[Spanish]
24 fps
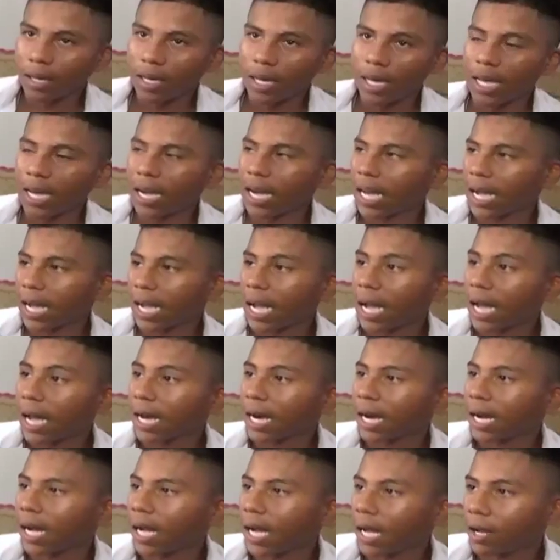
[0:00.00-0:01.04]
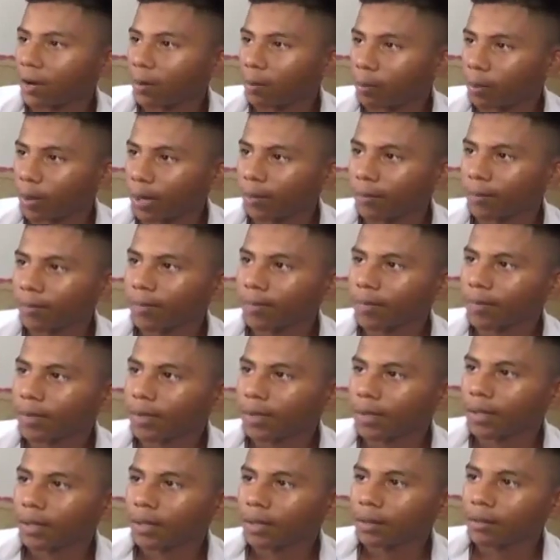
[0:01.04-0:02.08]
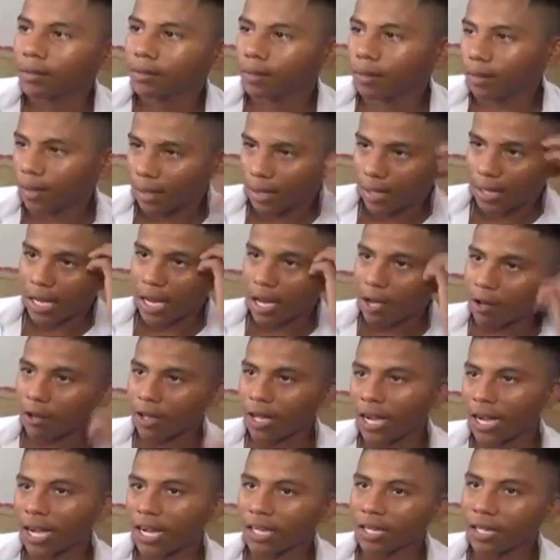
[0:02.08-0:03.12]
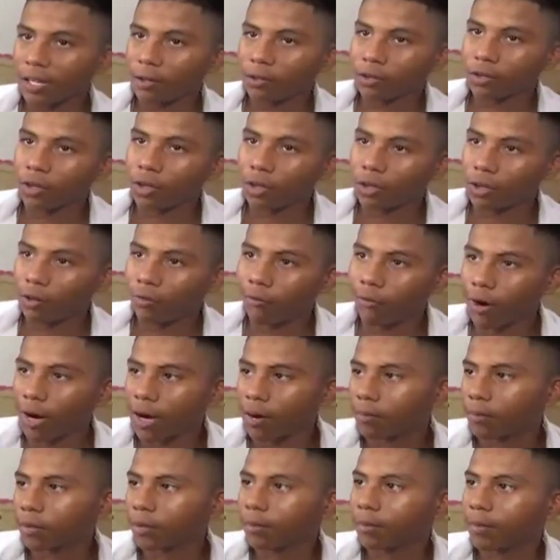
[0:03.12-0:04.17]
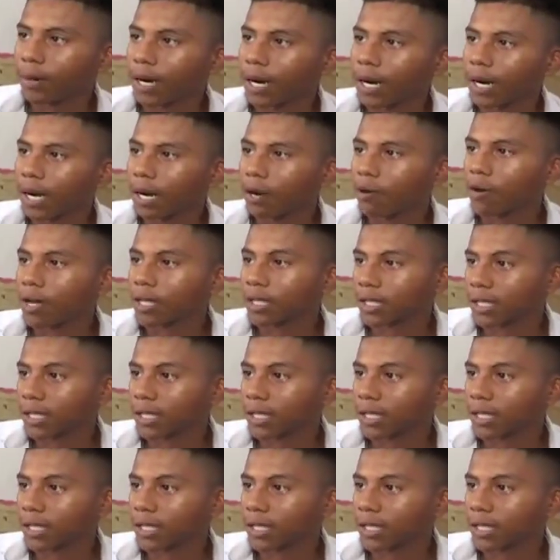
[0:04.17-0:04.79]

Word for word: Que en la cara ellos, pues. Que digan, nosotros fuimos para que lo